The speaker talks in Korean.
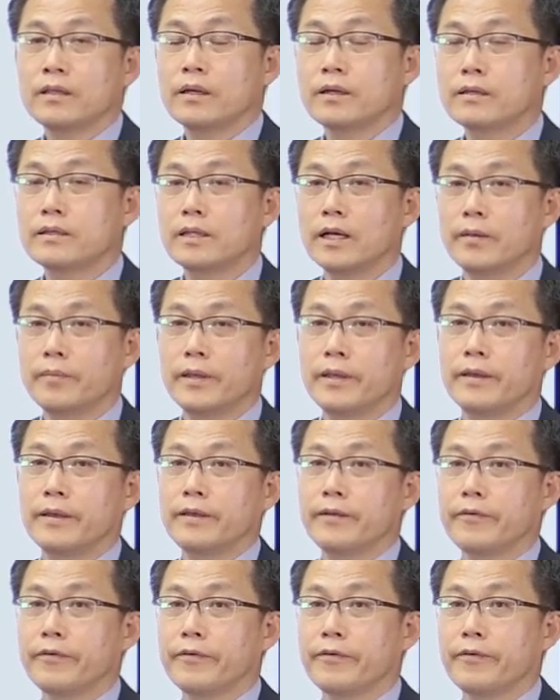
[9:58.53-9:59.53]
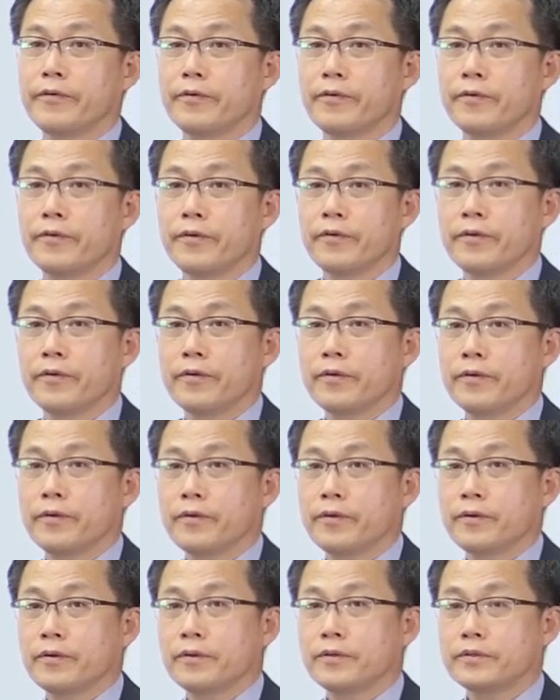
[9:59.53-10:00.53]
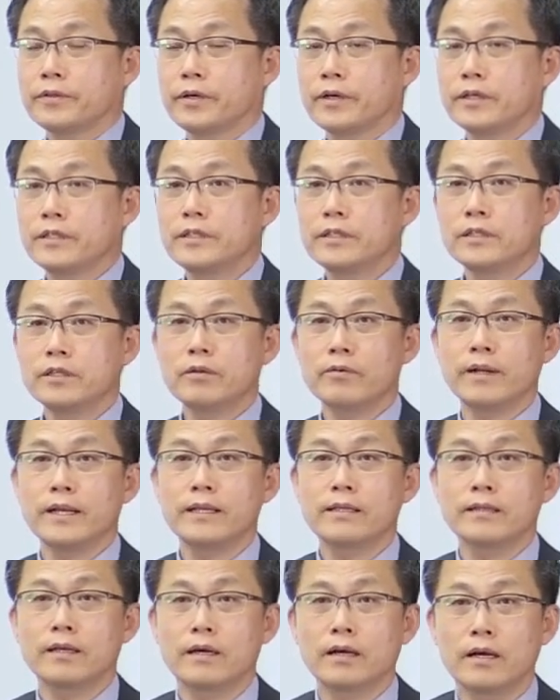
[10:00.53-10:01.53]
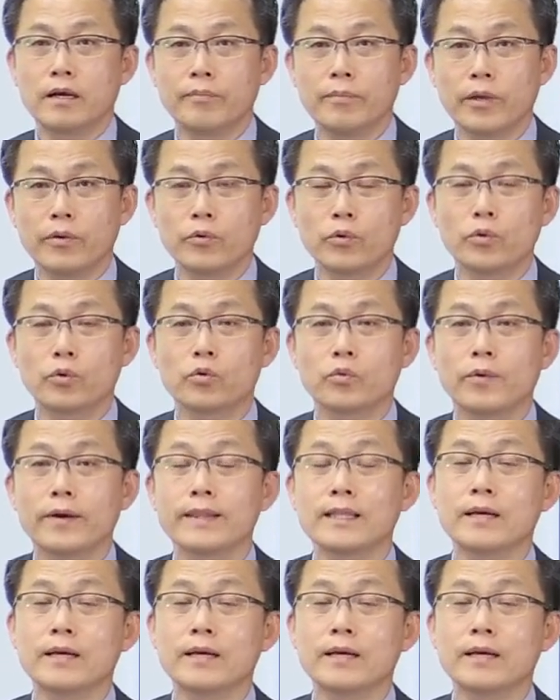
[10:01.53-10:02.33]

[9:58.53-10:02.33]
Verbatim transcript: 자, 그 다음에 제가 시설관리사가 매우 요즘